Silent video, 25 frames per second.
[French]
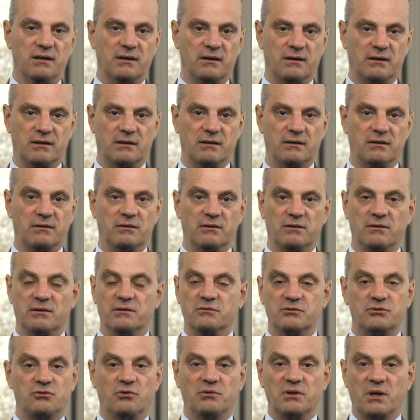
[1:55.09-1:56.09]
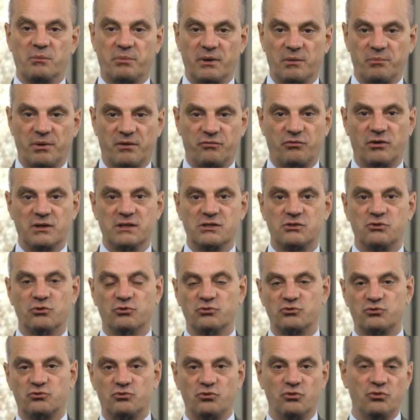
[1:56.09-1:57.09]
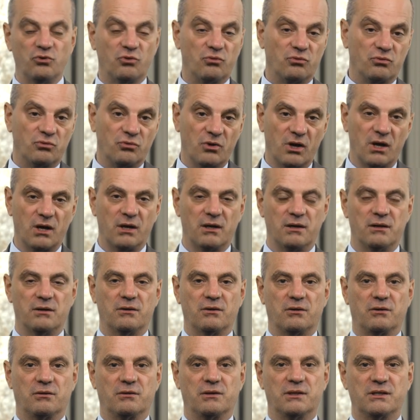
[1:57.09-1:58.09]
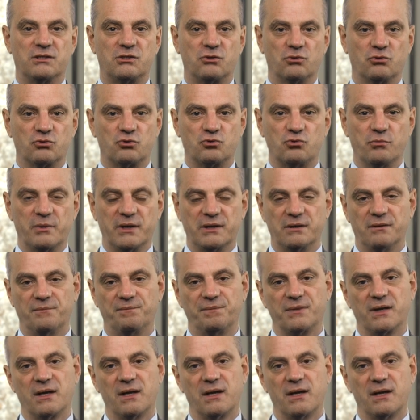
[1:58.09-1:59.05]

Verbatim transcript: euh, ce qu'on appelle parfois les sciences dures ou euh, les sciences humaines.